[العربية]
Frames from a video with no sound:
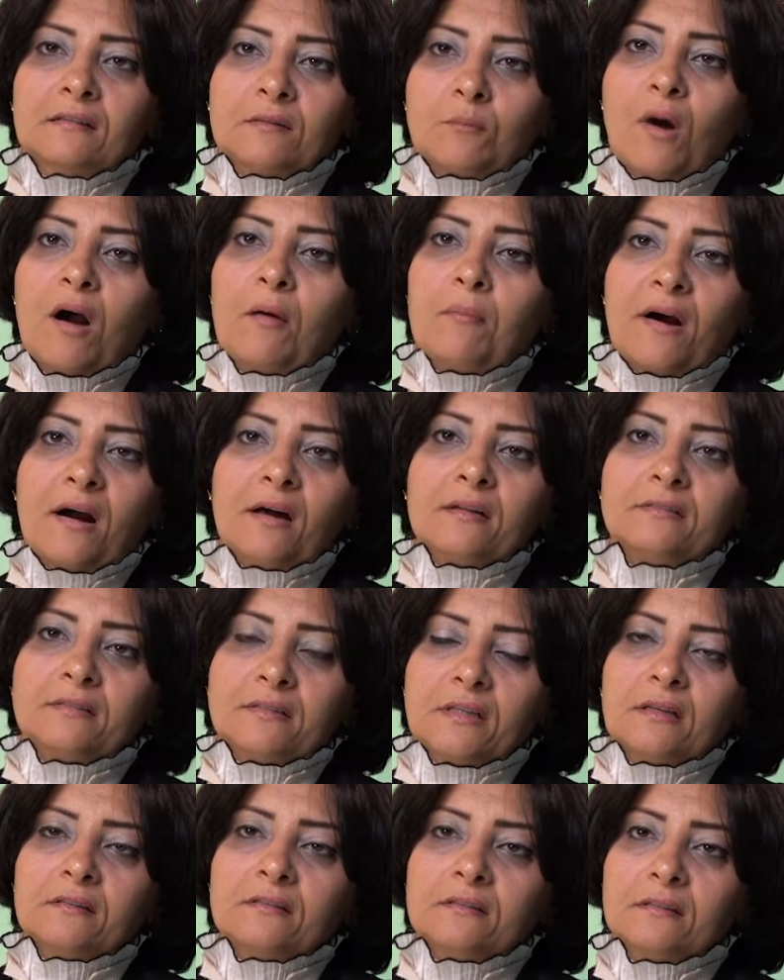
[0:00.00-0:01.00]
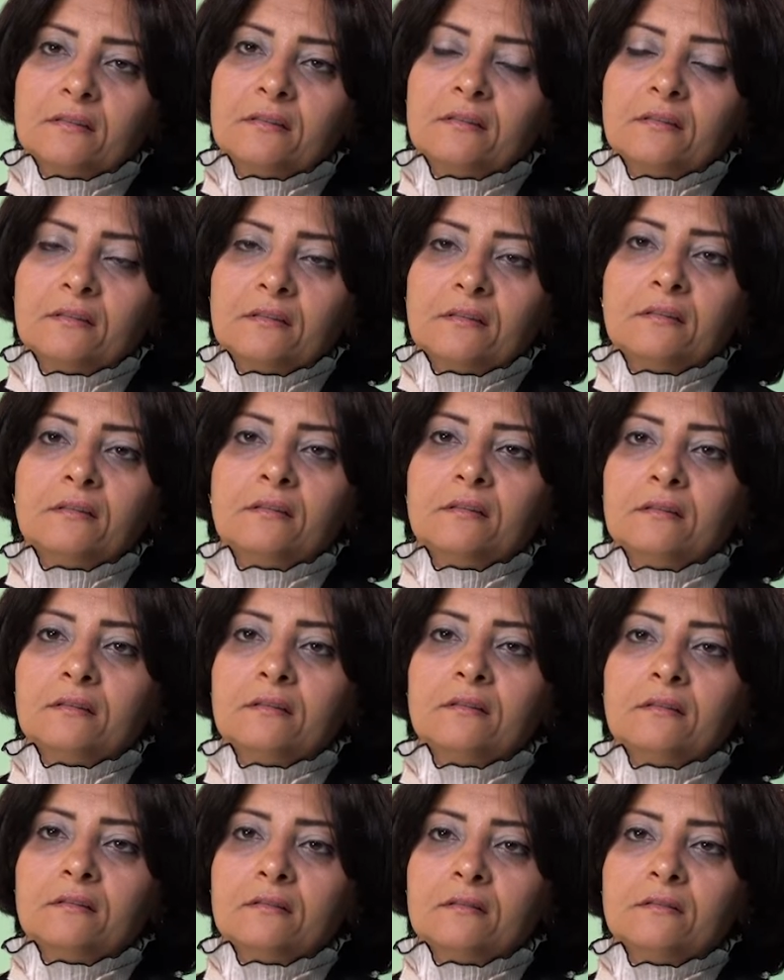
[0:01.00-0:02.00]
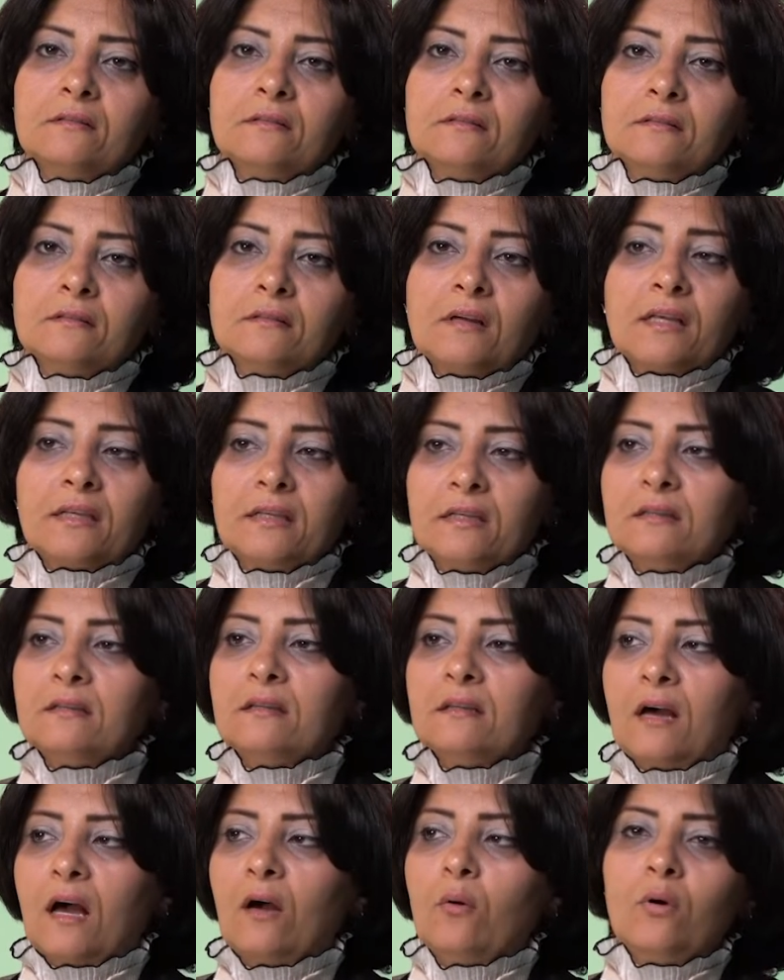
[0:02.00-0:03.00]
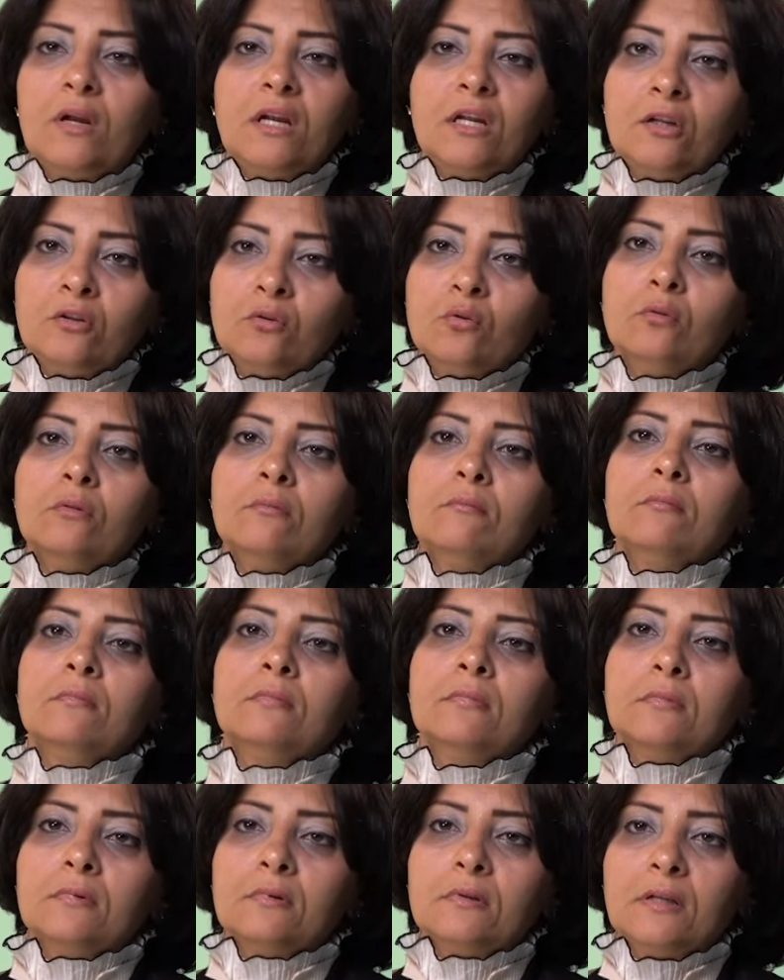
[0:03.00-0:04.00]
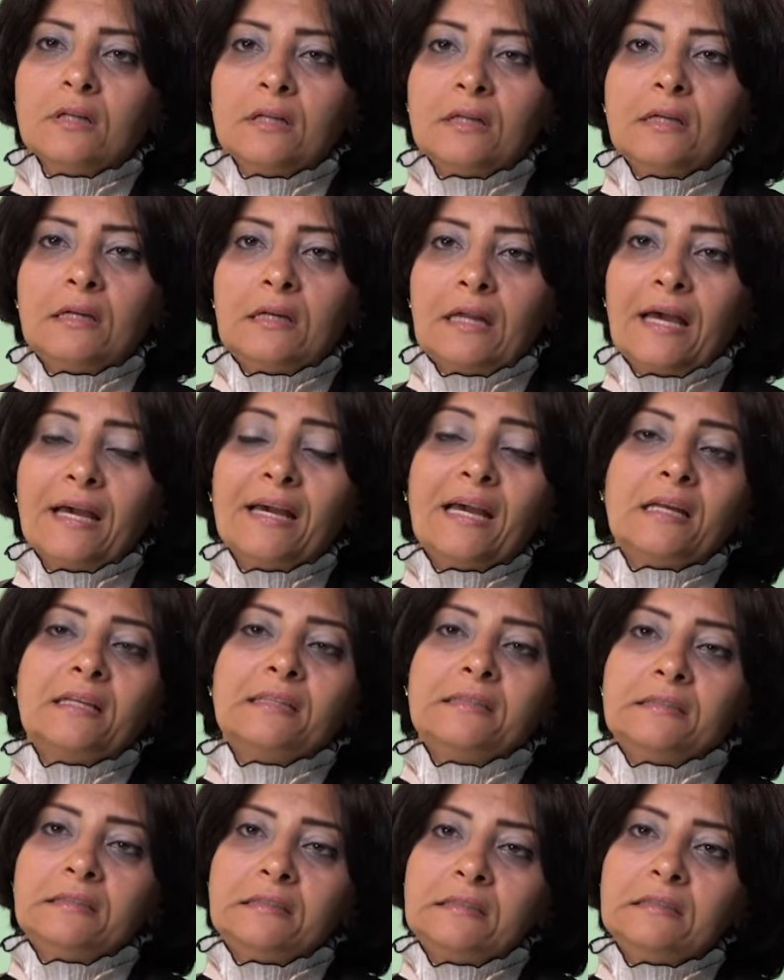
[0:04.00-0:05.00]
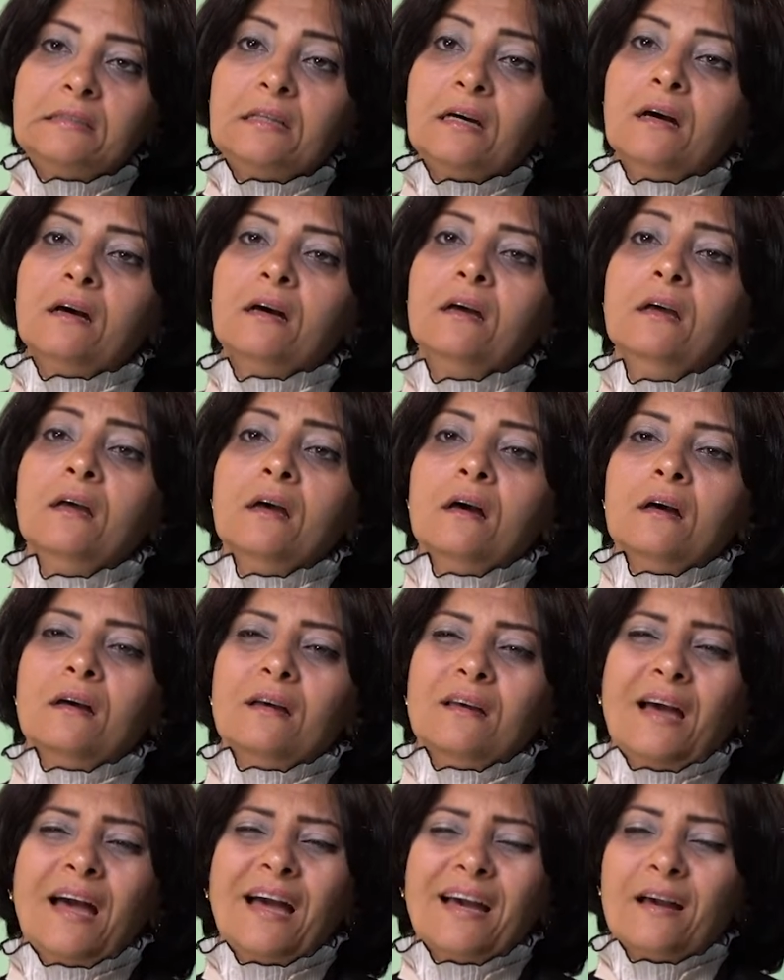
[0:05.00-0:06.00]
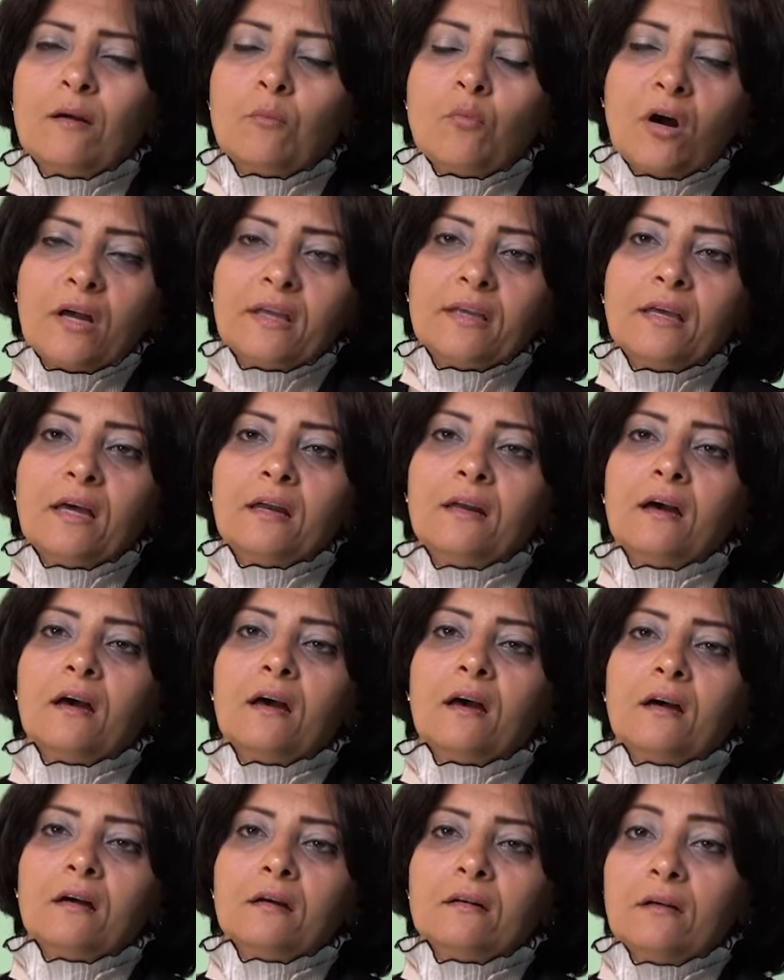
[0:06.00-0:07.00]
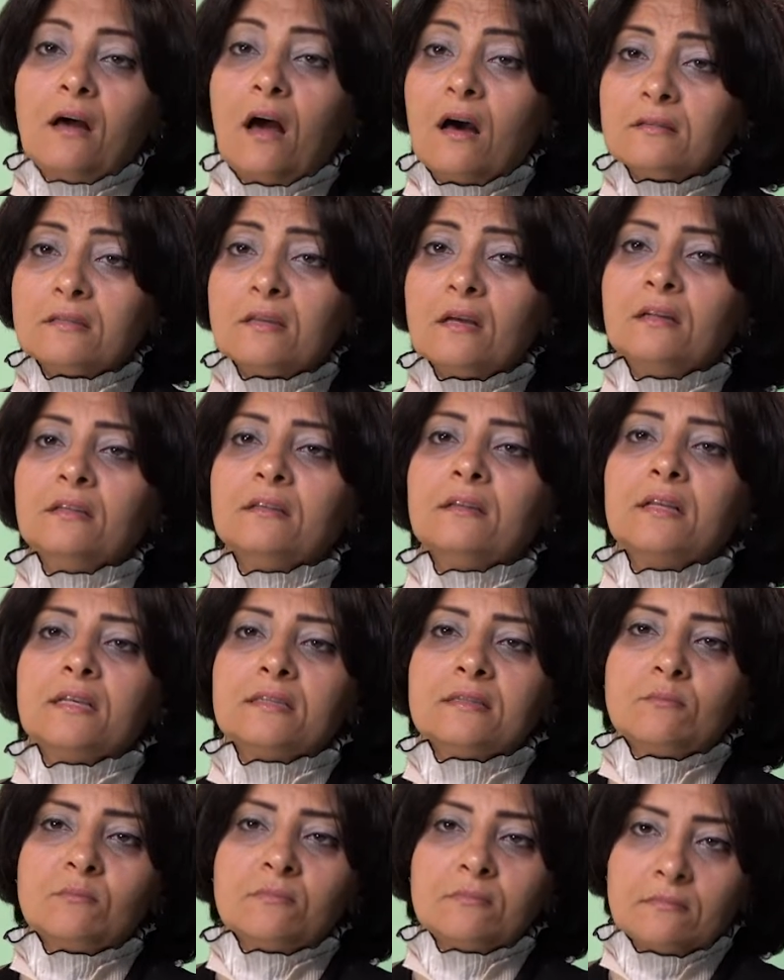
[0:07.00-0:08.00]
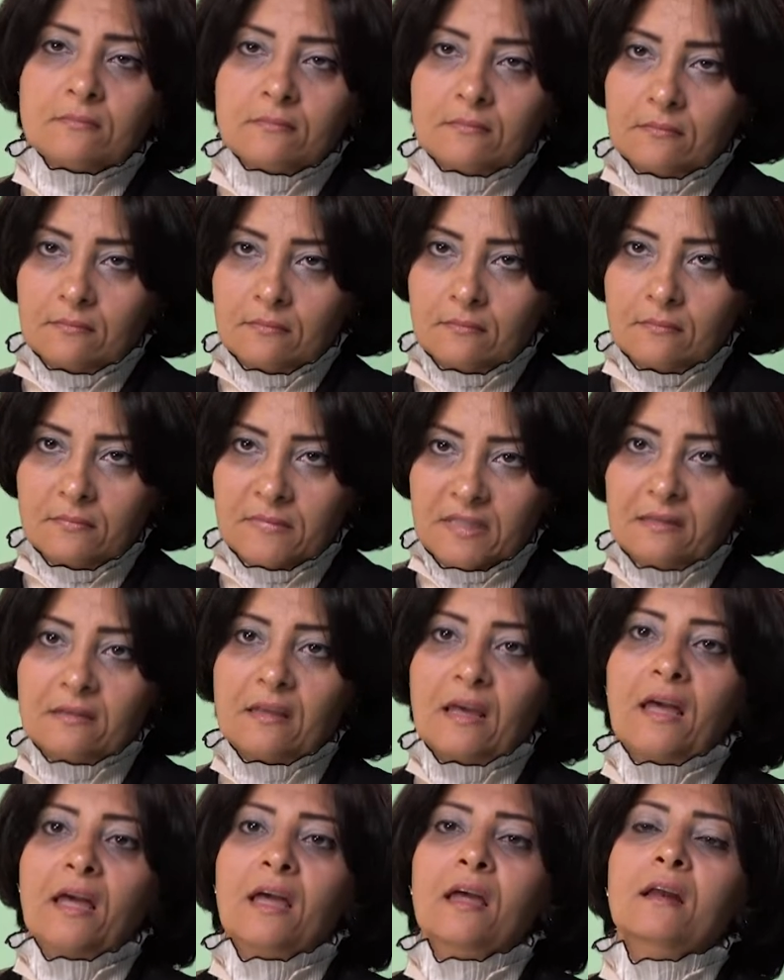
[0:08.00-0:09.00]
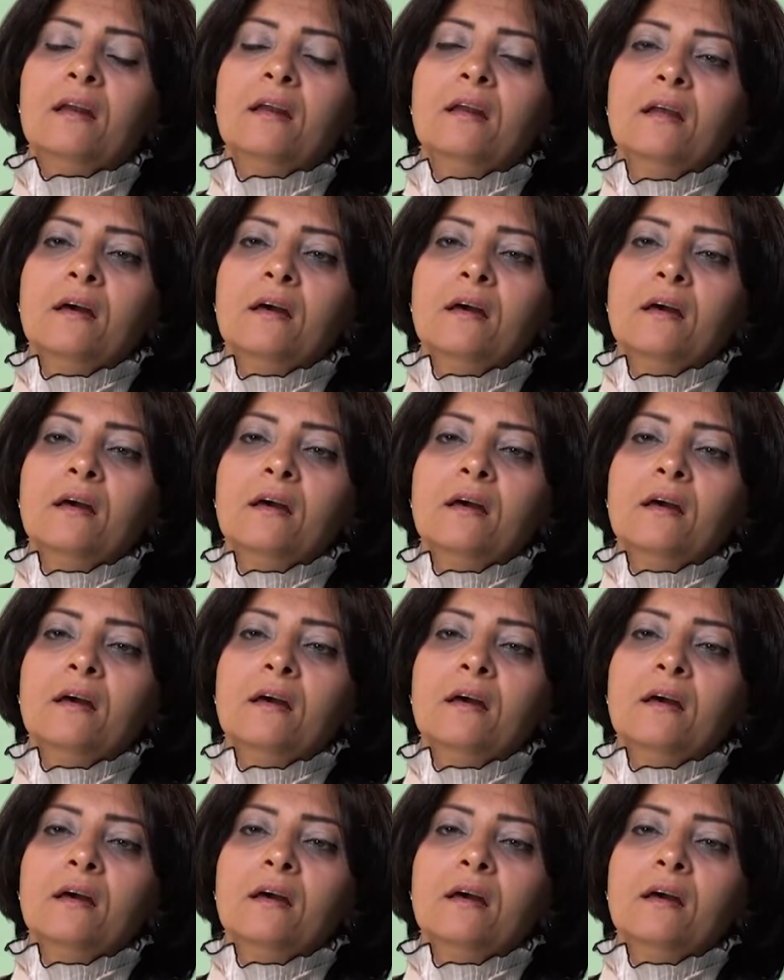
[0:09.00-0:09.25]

مع بعض يعني إيه، اكيد احوال اليوم الحاجه الجديده حاجه معينه حصلت لازم بتتقال